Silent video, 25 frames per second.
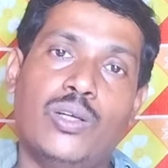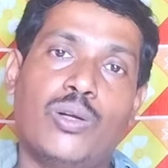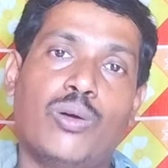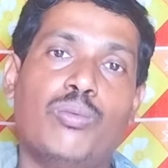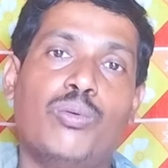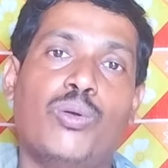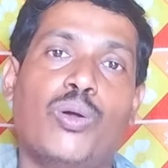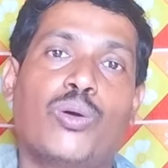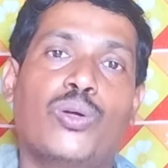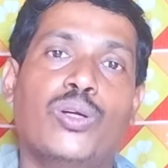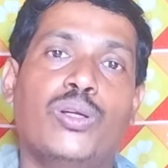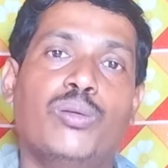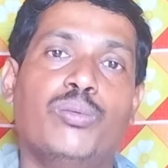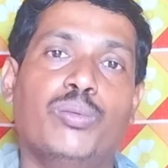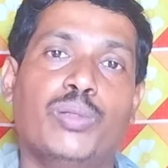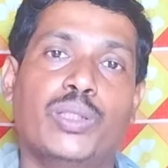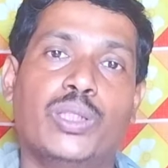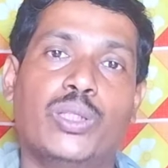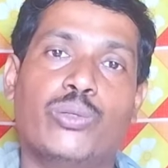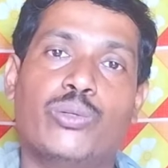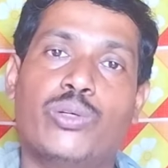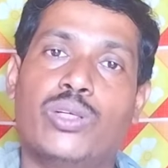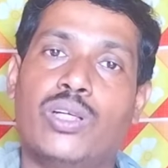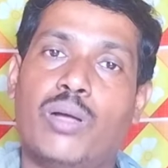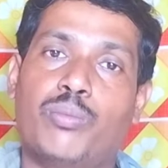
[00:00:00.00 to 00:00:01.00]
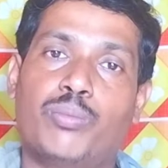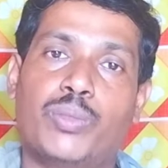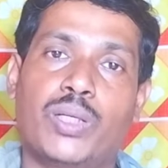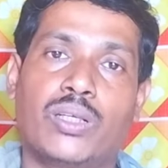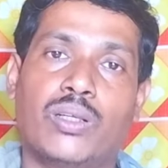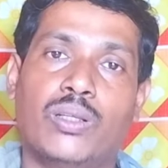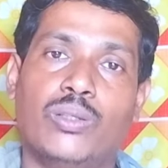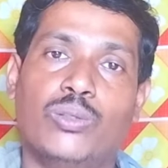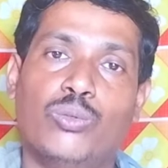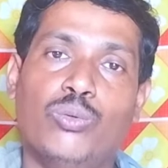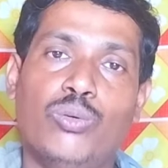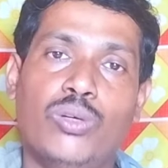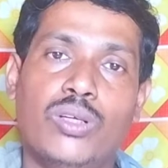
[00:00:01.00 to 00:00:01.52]
এইরকম লক্ষণের ভিত্তি করে
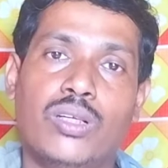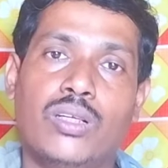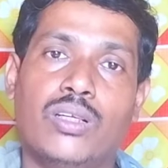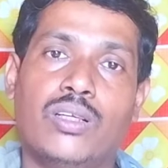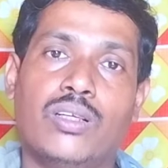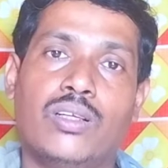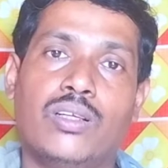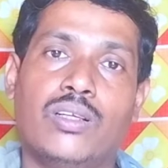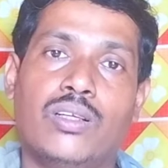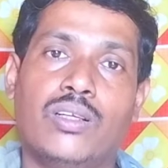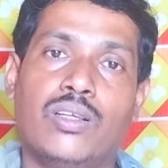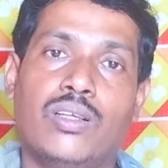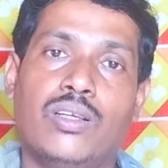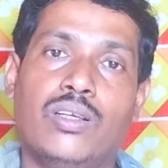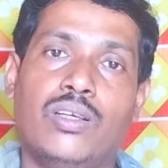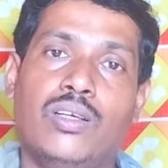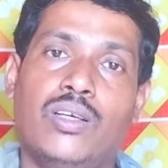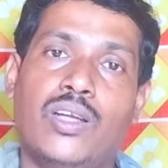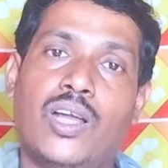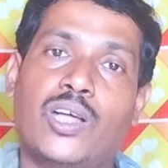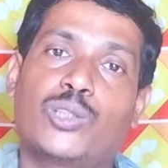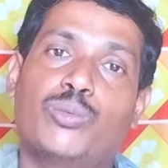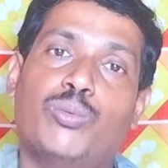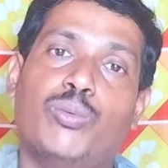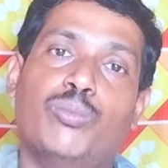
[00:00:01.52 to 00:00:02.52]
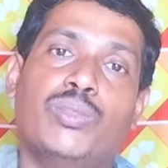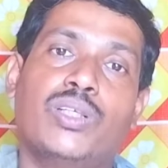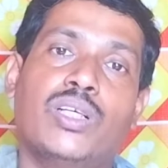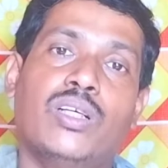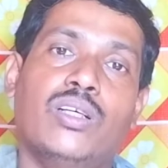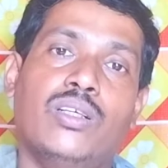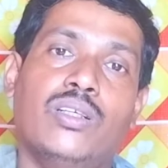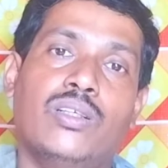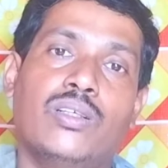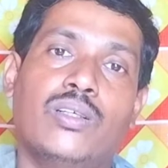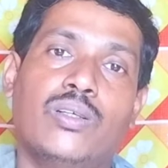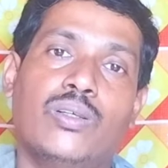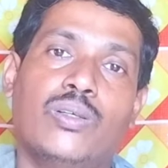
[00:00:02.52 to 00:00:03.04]
আপনার কিন্তু
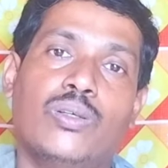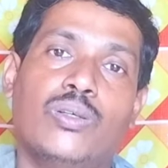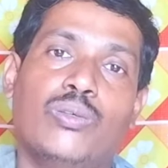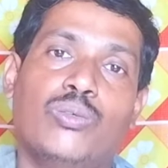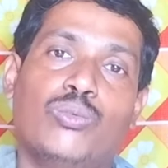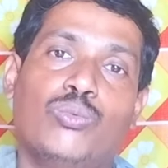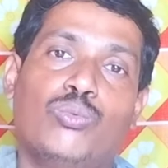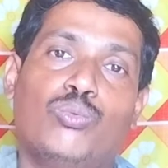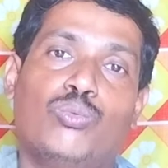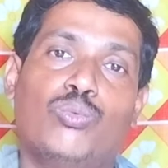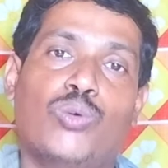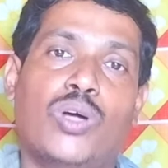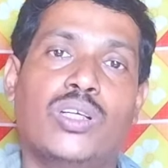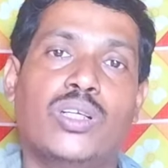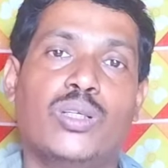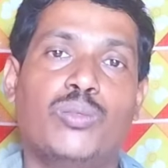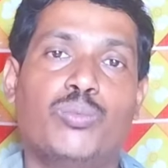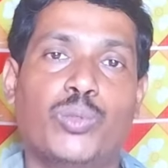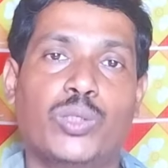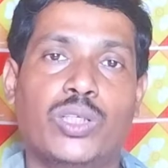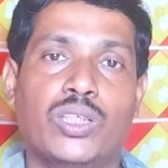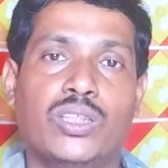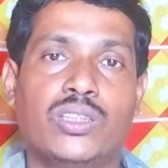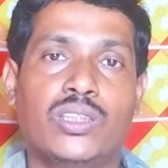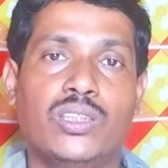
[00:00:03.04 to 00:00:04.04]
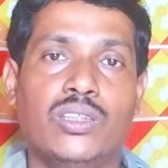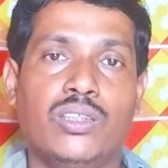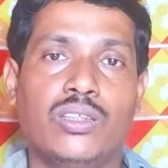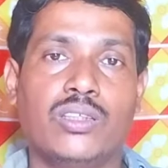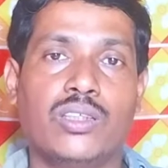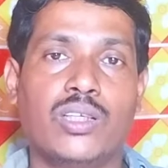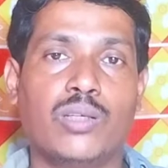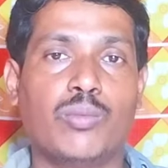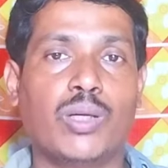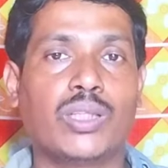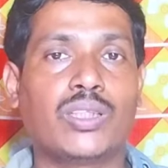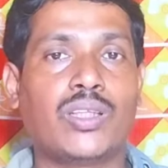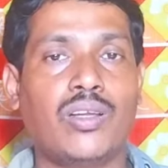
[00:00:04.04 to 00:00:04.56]
নাক্সভূমিকা টু হান্ড্রেড পটেন্সি
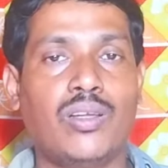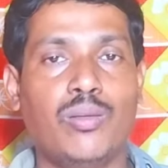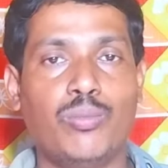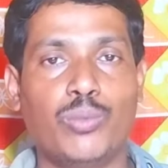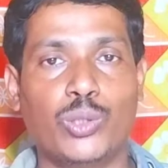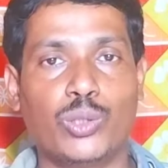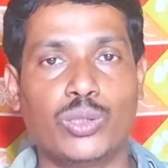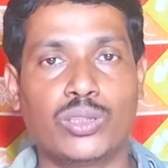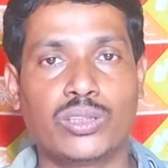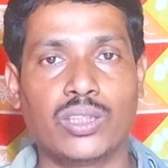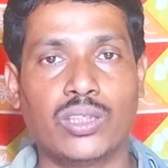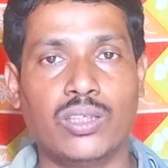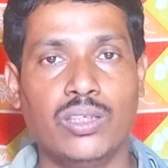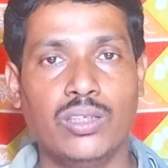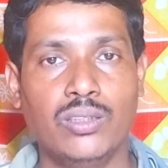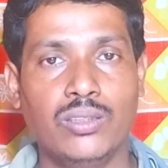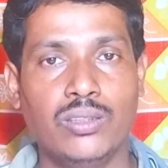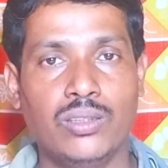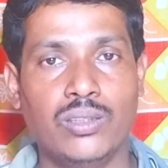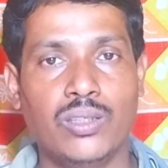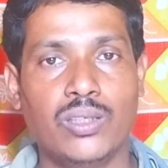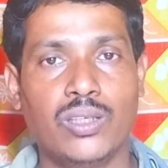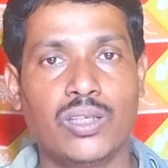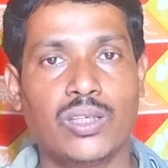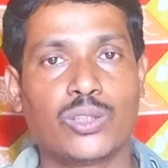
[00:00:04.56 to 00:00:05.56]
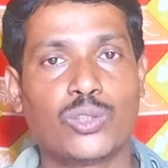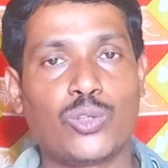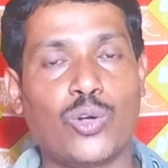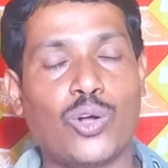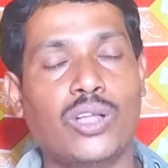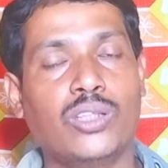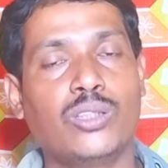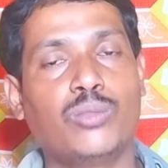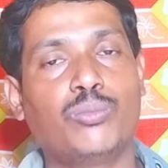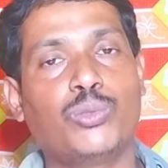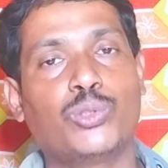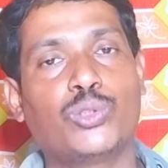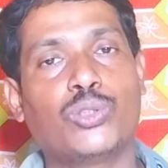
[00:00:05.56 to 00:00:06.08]
কিংবা থার্টি পটেন্সি
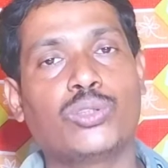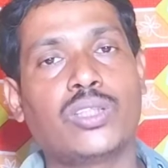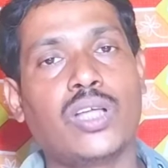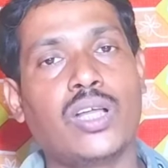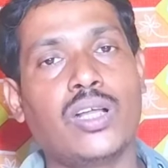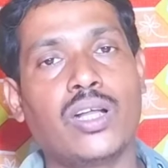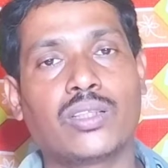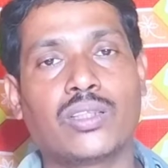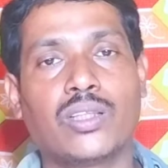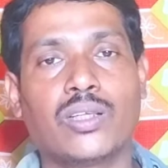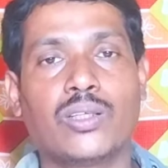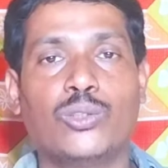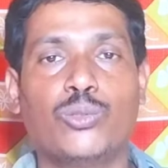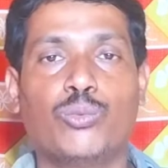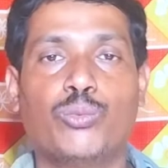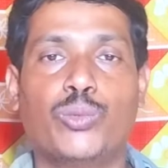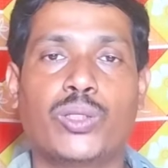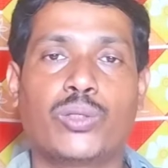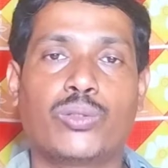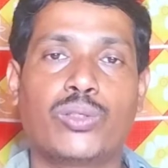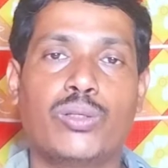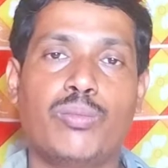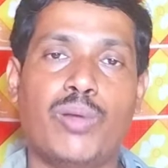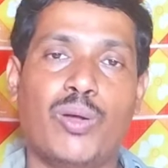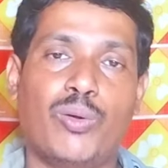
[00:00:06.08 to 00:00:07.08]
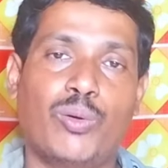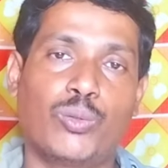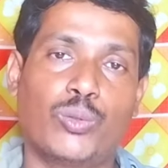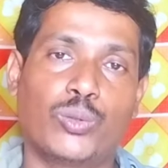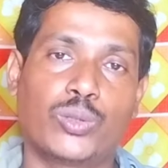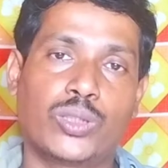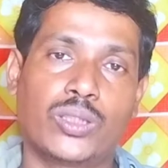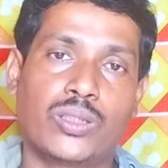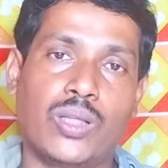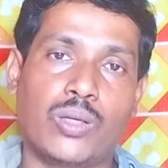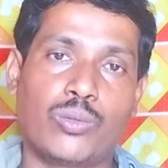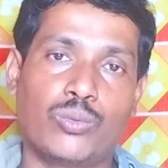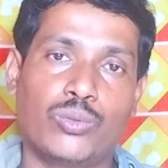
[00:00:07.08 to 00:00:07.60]
সকাল দুপুর সন্ধ্যা এক থেকে দুপুরটা করে ব্যবহার
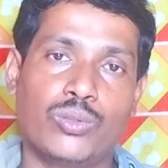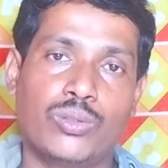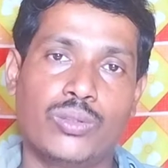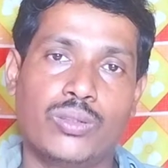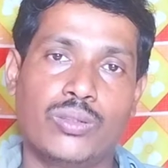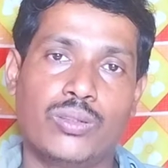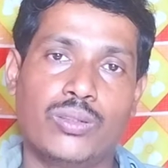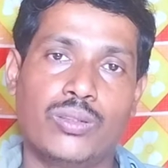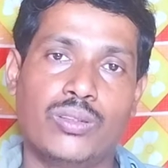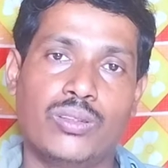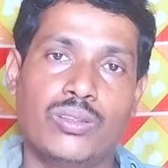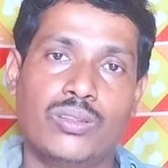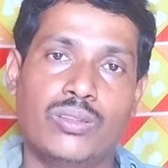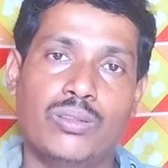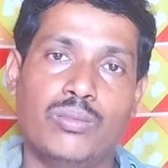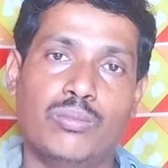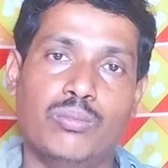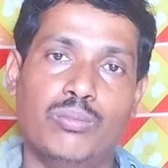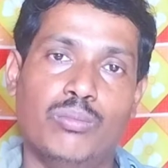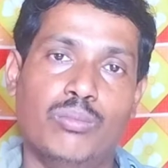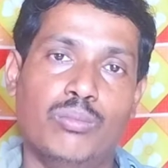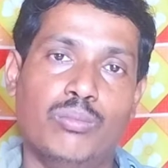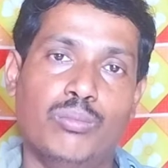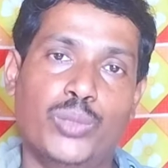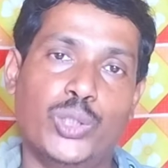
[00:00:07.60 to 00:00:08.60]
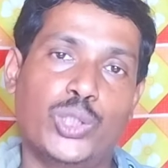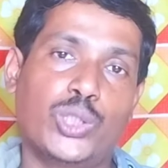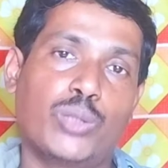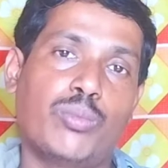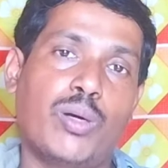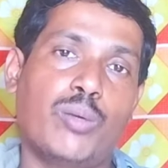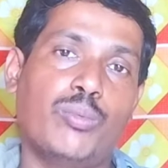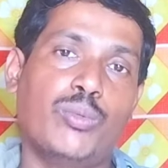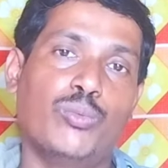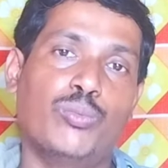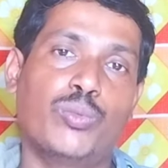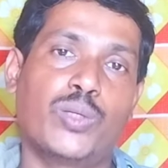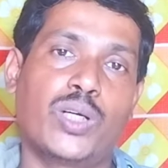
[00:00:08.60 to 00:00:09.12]
করতে থাকুন
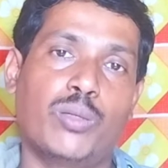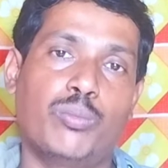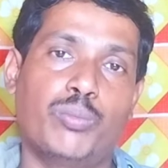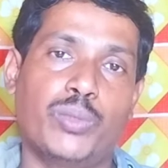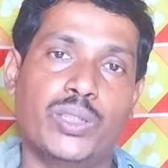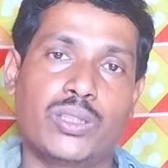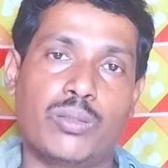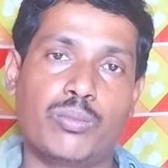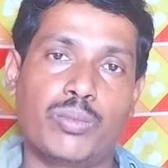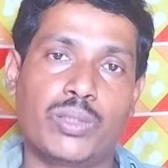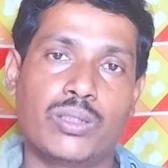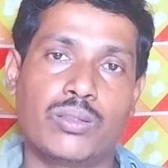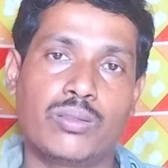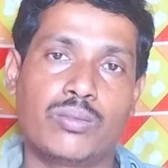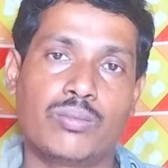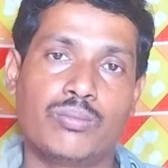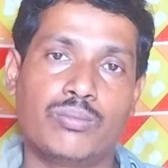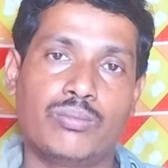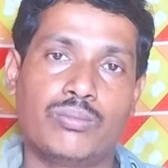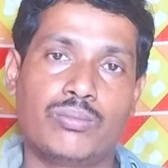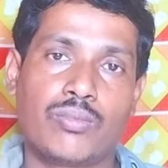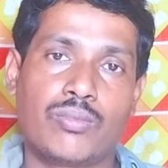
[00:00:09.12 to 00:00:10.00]
ভীষণভাবে উপকার পেয়ে যাবেন